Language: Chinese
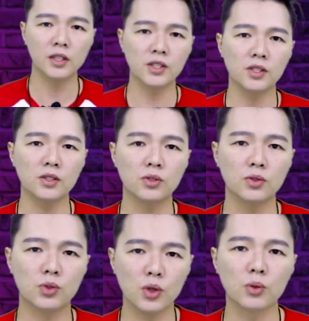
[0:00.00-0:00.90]
但是，
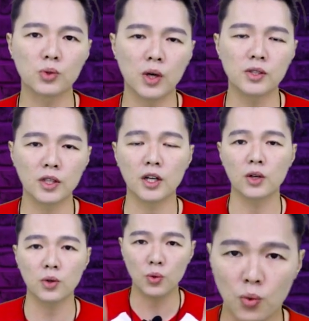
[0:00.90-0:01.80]
就算这
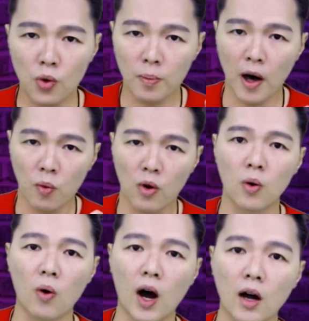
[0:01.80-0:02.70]
个约炮
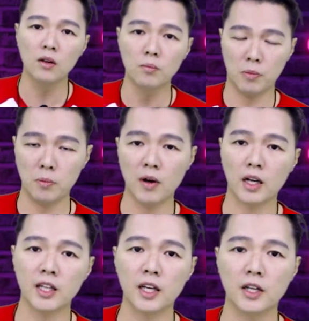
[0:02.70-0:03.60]
文化没办
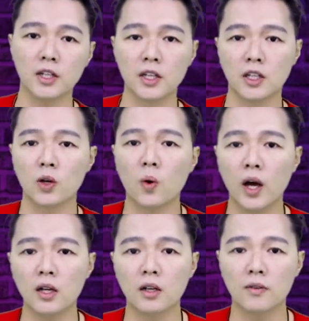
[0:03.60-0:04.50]
法带给任何人
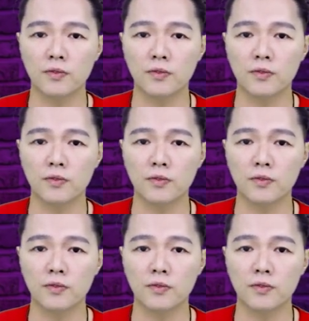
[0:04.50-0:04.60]
快乐，